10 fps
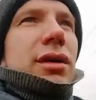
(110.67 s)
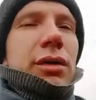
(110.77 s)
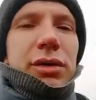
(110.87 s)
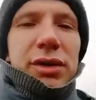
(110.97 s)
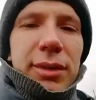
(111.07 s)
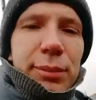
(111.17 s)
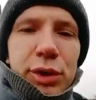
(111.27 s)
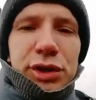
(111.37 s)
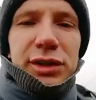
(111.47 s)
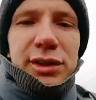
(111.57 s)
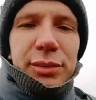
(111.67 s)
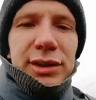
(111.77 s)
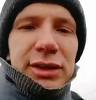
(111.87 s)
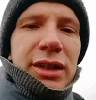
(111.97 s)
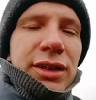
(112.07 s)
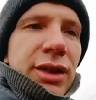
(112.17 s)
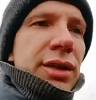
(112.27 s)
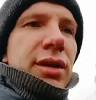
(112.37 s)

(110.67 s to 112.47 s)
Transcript: Он не может связать